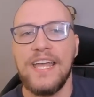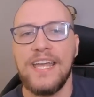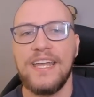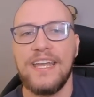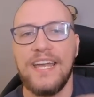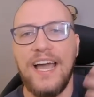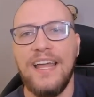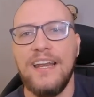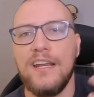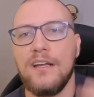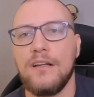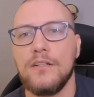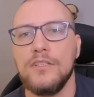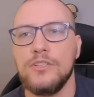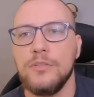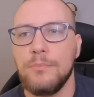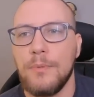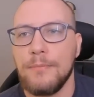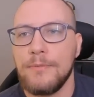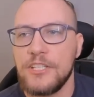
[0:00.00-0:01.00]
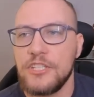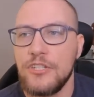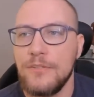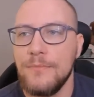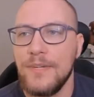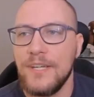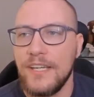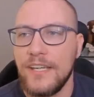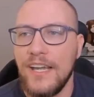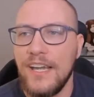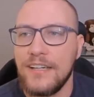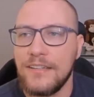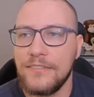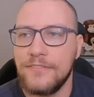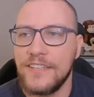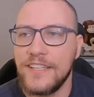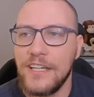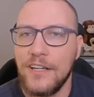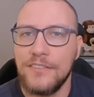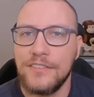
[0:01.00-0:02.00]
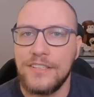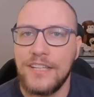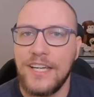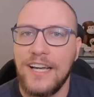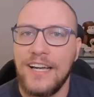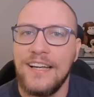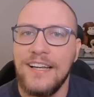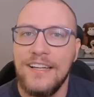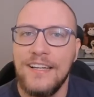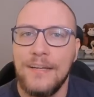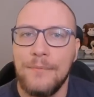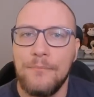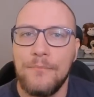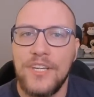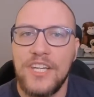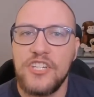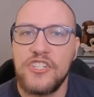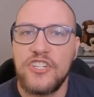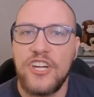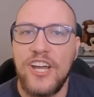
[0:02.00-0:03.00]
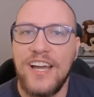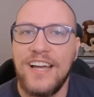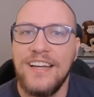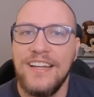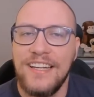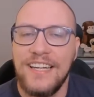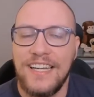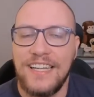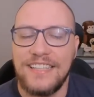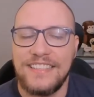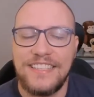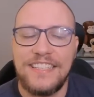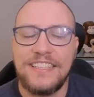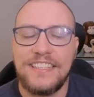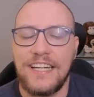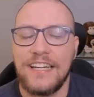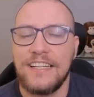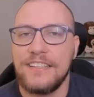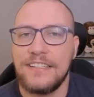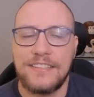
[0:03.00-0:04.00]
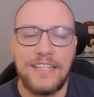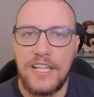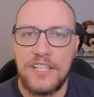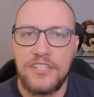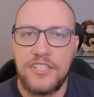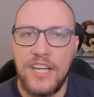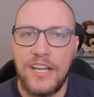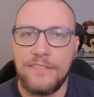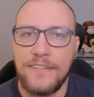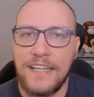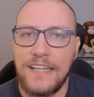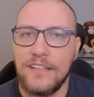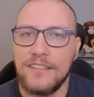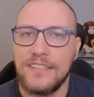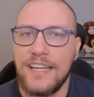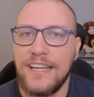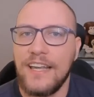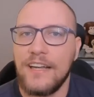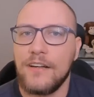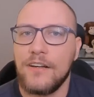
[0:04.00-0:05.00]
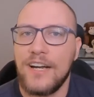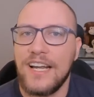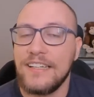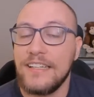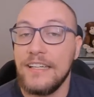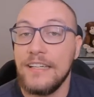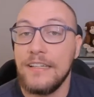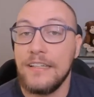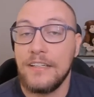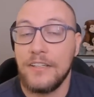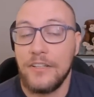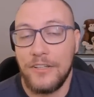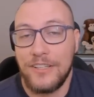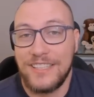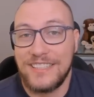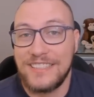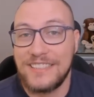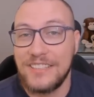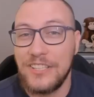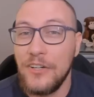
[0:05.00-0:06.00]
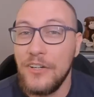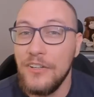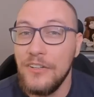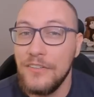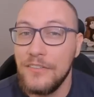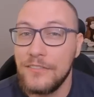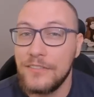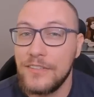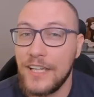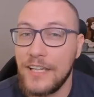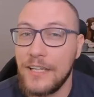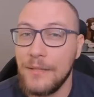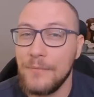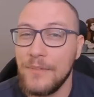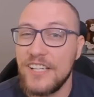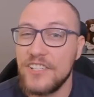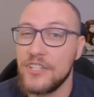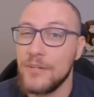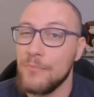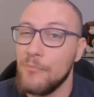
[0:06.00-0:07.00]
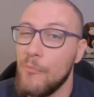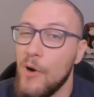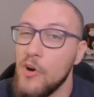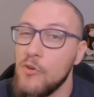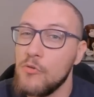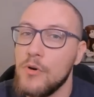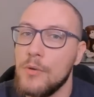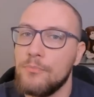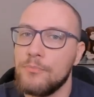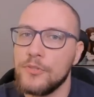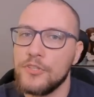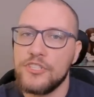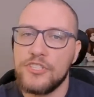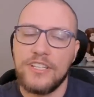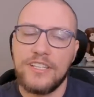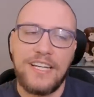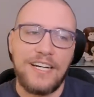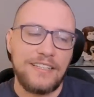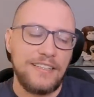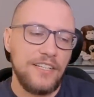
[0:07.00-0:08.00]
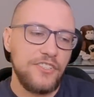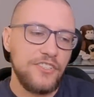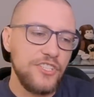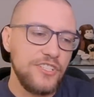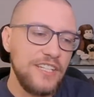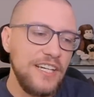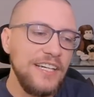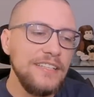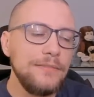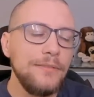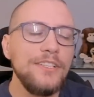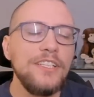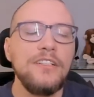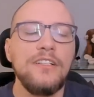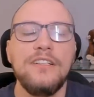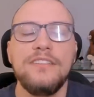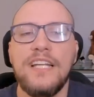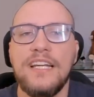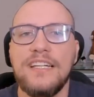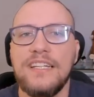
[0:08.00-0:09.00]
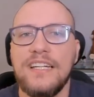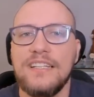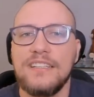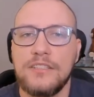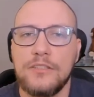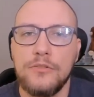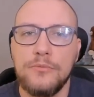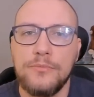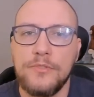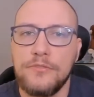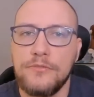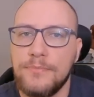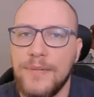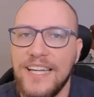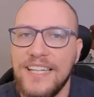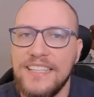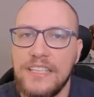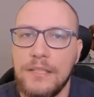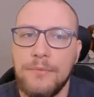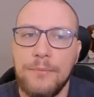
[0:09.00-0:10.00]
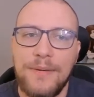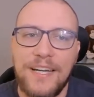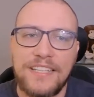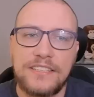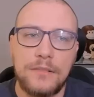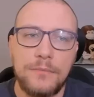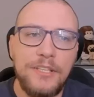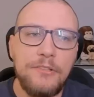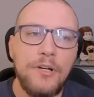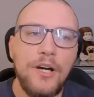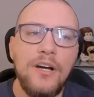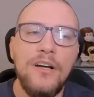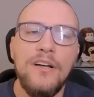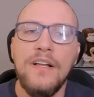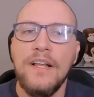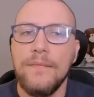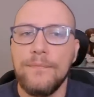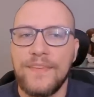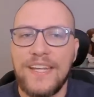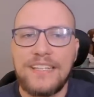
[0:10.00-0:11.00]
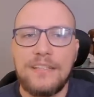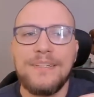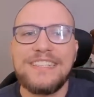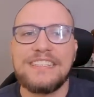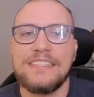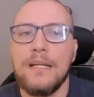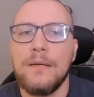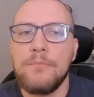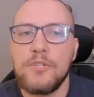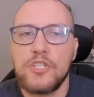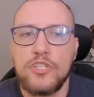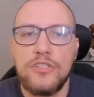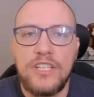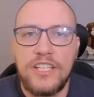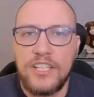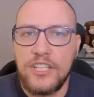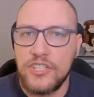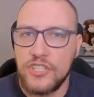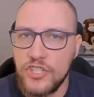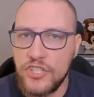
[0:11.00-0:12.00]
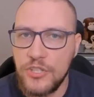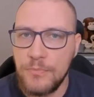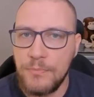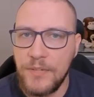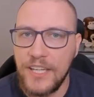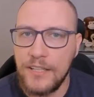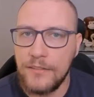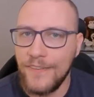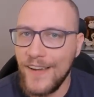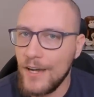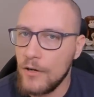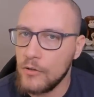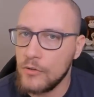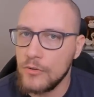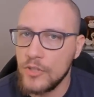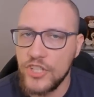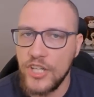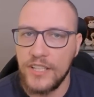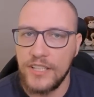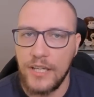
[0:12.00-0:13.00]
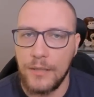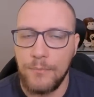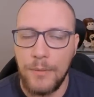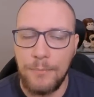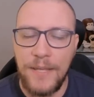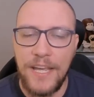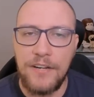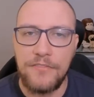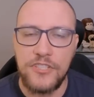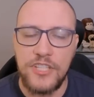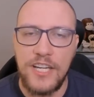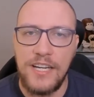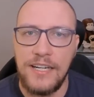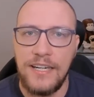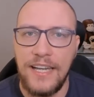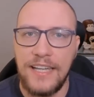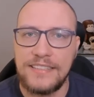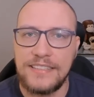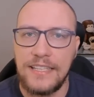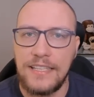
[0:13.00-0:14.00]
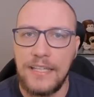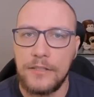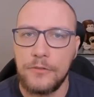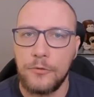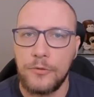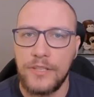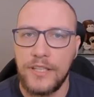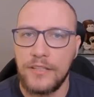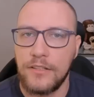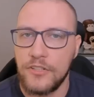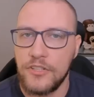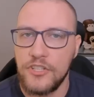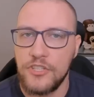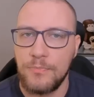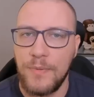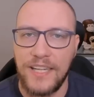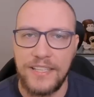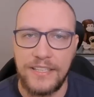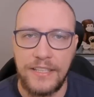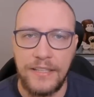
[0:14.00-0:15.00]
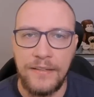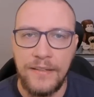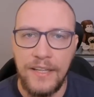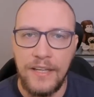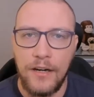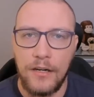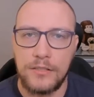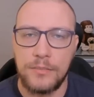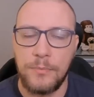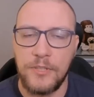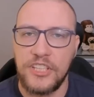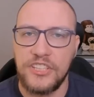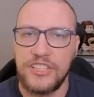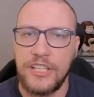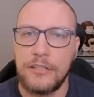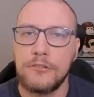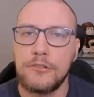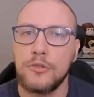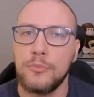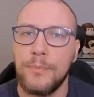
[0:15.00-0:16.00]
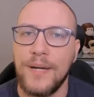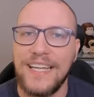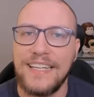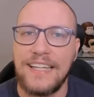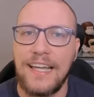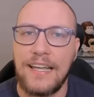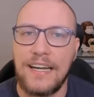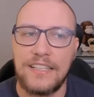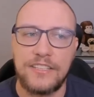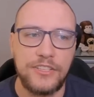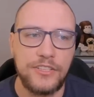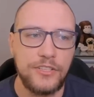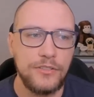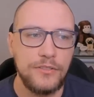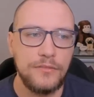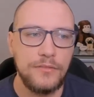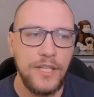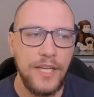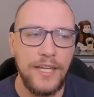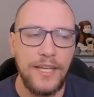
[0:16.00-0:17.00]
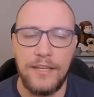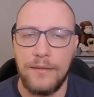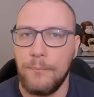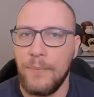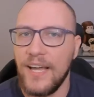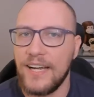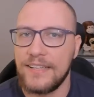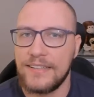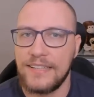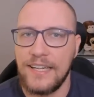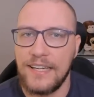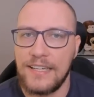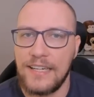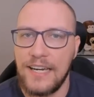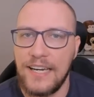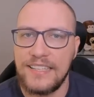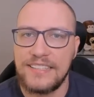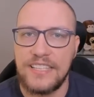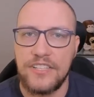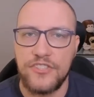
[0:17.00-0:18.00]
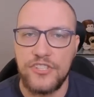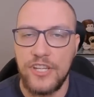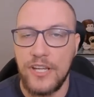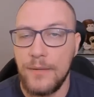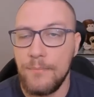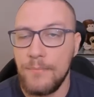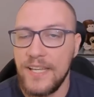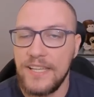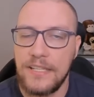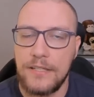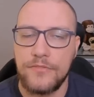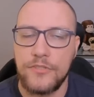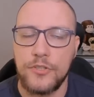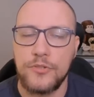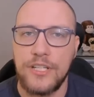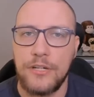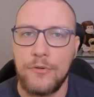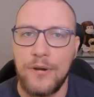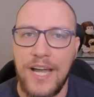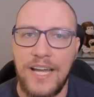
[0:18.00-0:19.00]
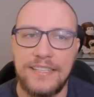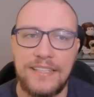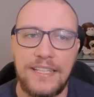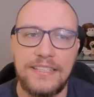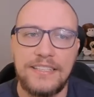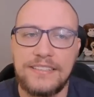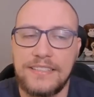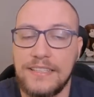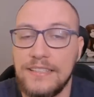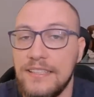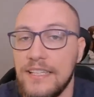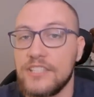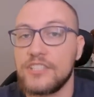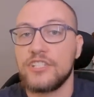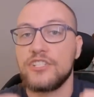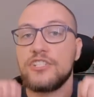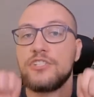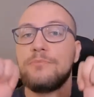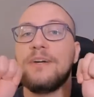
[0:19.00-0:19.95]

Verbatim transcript: E, a na końcu popatrzymy, jak wygląda Misza e, dzisiaj, to znaczy jak wygląda jego ranking oraz co w takim razie mogło pójść nie tak. Także zachęcam do oglądania subów, będzie mi bardzo miło. Natomiast na początek jeszcze szybkie dwa ogłoszenia. Po pierwsze, lecę na turniej do Hiszpanii. Od poniedziałku będę grać E, partie klasyczne. Będę wrzucał analizy, także